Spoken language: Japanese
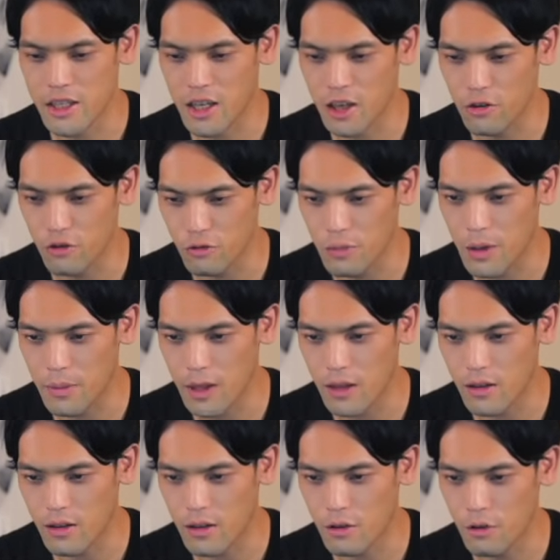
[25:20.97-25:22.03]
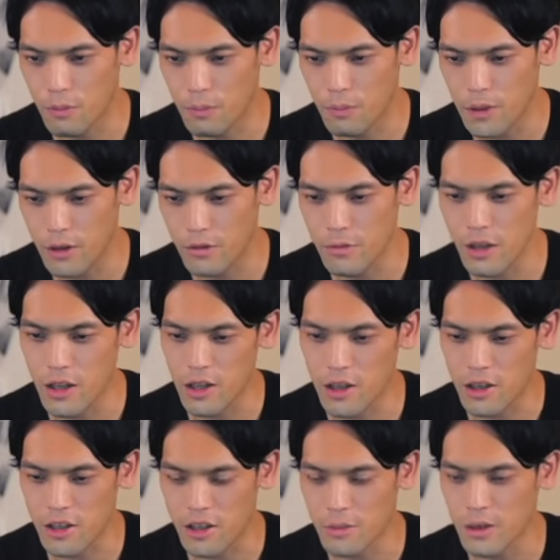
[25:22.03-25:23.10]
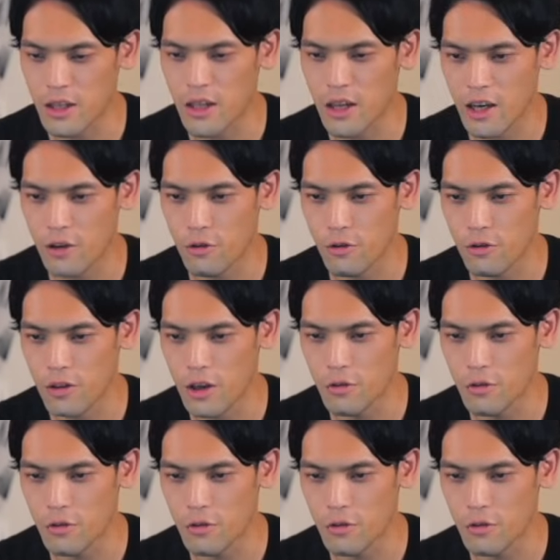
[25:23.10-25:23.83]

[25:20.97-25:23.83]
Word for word: 茶のうまみで6 0 0ミリなんで地味に大容量で